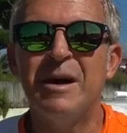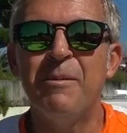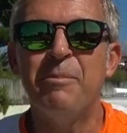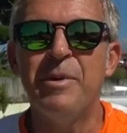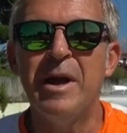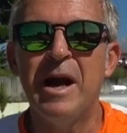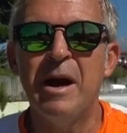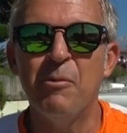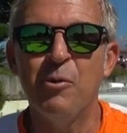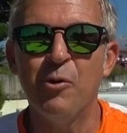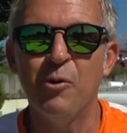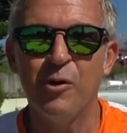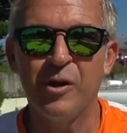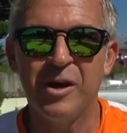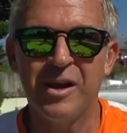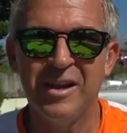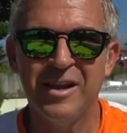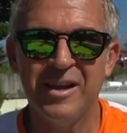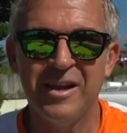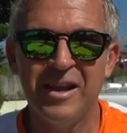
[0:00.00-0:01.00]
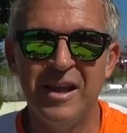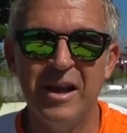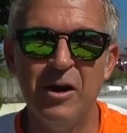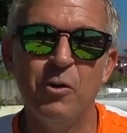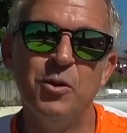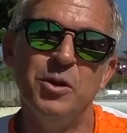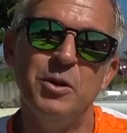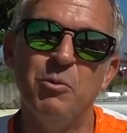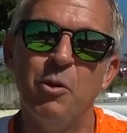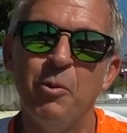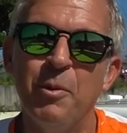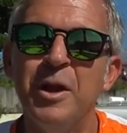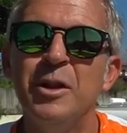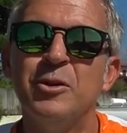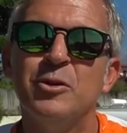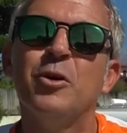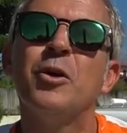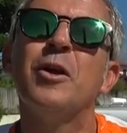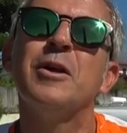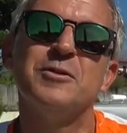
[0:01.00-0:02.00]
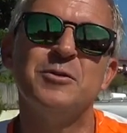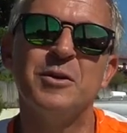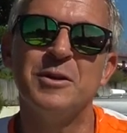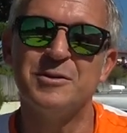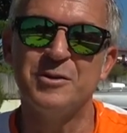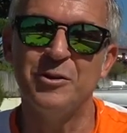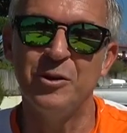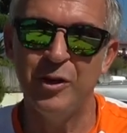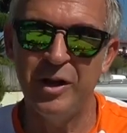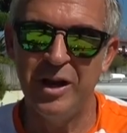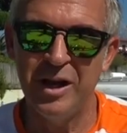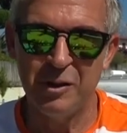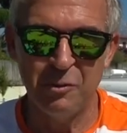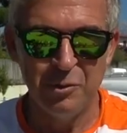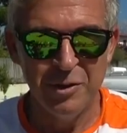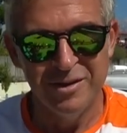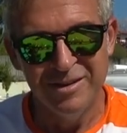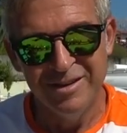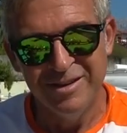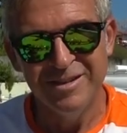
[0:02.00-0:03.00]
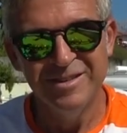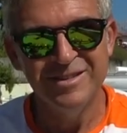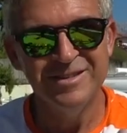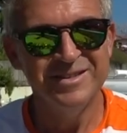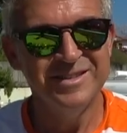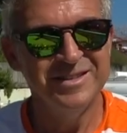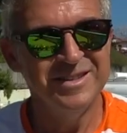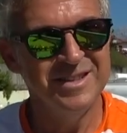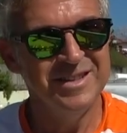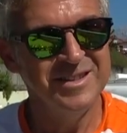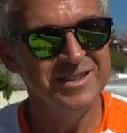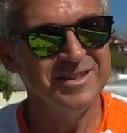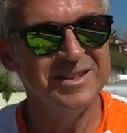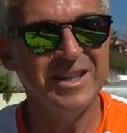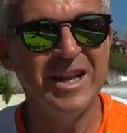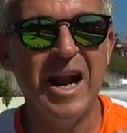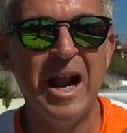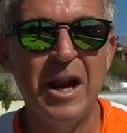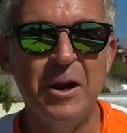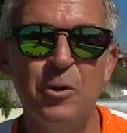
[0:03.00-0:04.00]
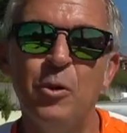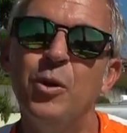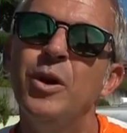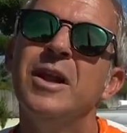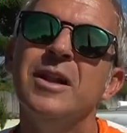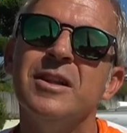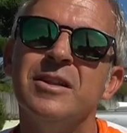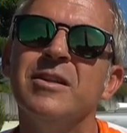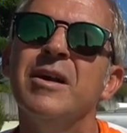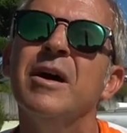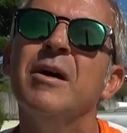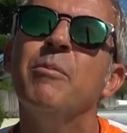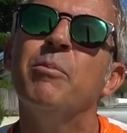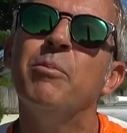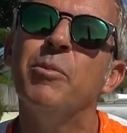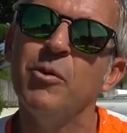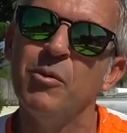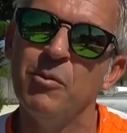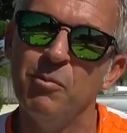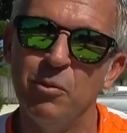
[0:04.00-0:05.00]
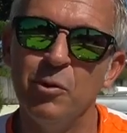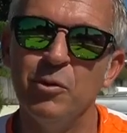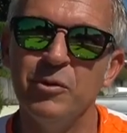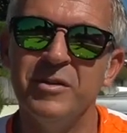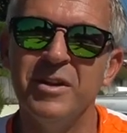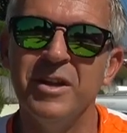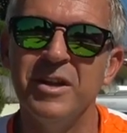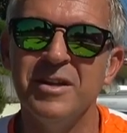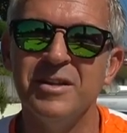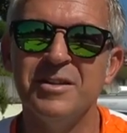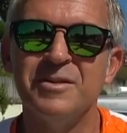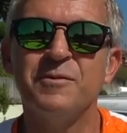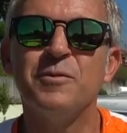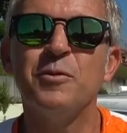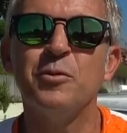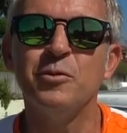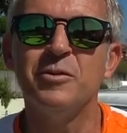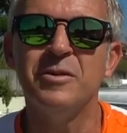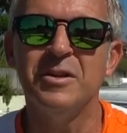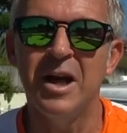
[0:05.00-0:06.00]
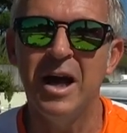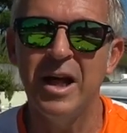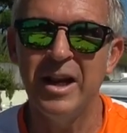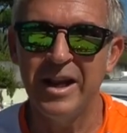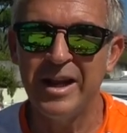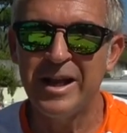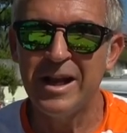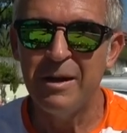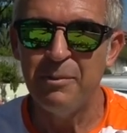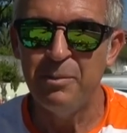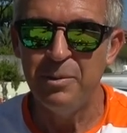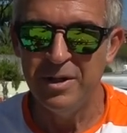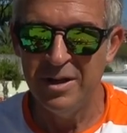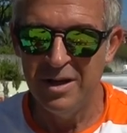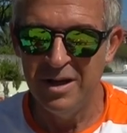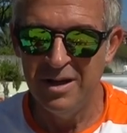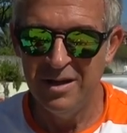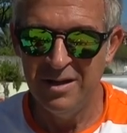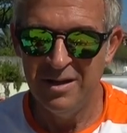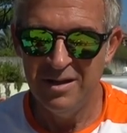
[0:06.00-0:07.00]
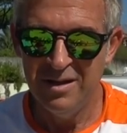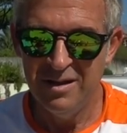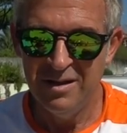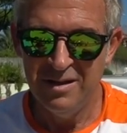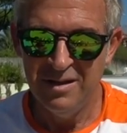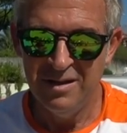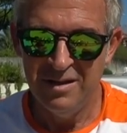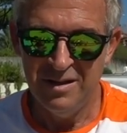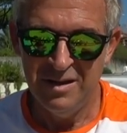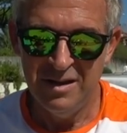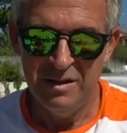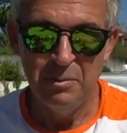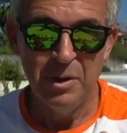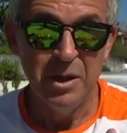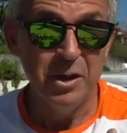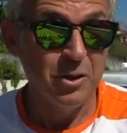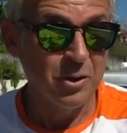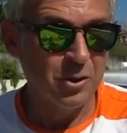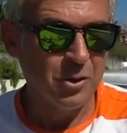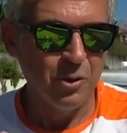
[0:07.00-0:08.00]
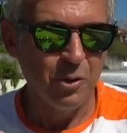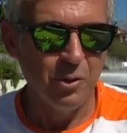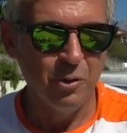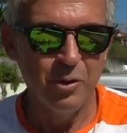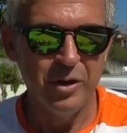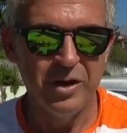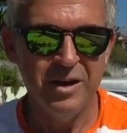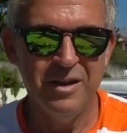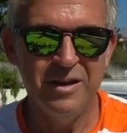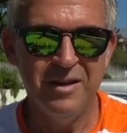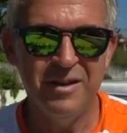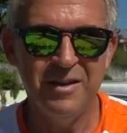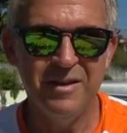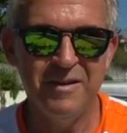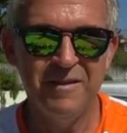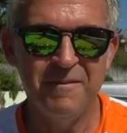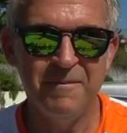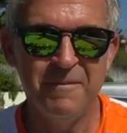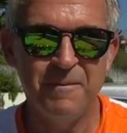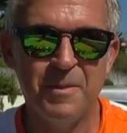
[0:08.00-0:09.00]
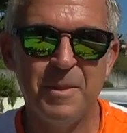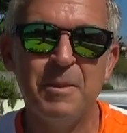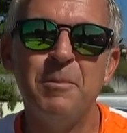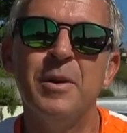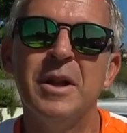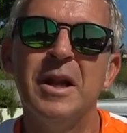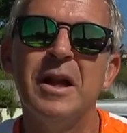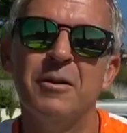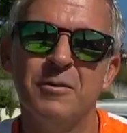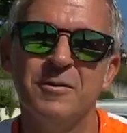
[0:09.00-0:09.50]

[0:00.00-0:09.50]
sappiamo che ogni momento ha una sua storia, quindi starà a noi nel tempo poter sfruttare e capire i migliori colori per la